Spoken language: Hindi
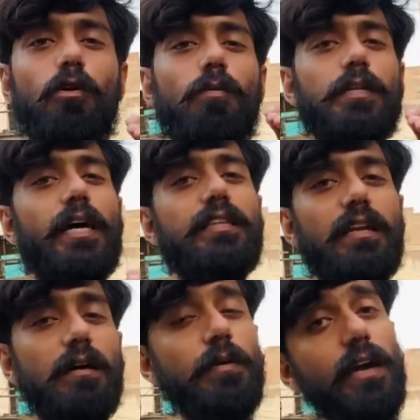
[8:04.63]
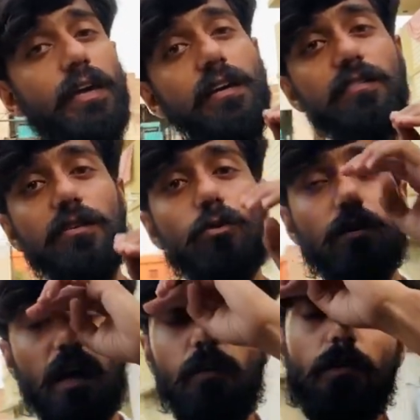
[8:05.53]
लोग को बताया था ना मैं एक से दो
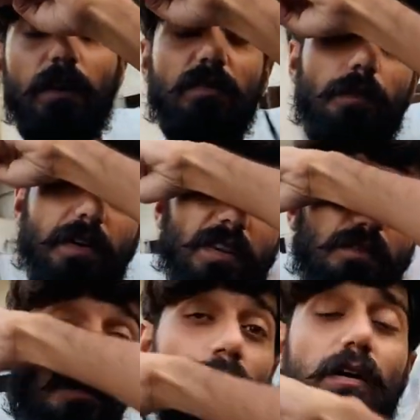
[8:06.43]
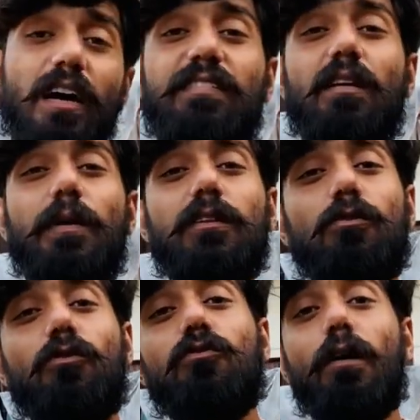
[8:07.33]
कामों में ऐसा फंसा हुआ हूँ असल में एक तो
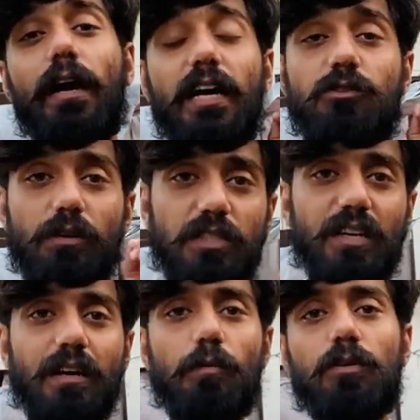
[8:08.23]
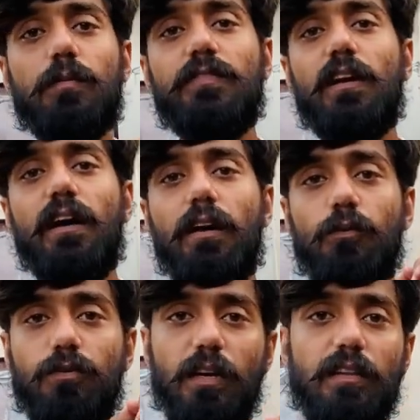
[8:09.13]
दोस्तों एजुकेशन का बहुत मसला आ रहा है
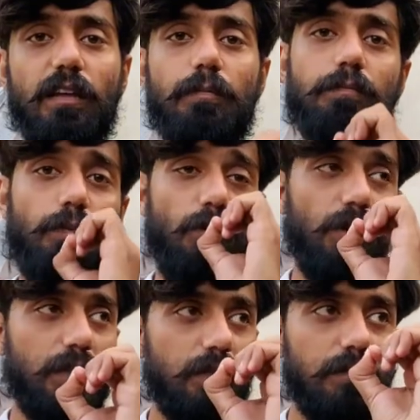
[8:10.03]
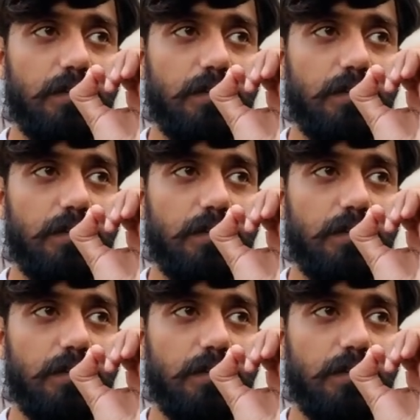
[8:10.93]
उसके अंदर बहुत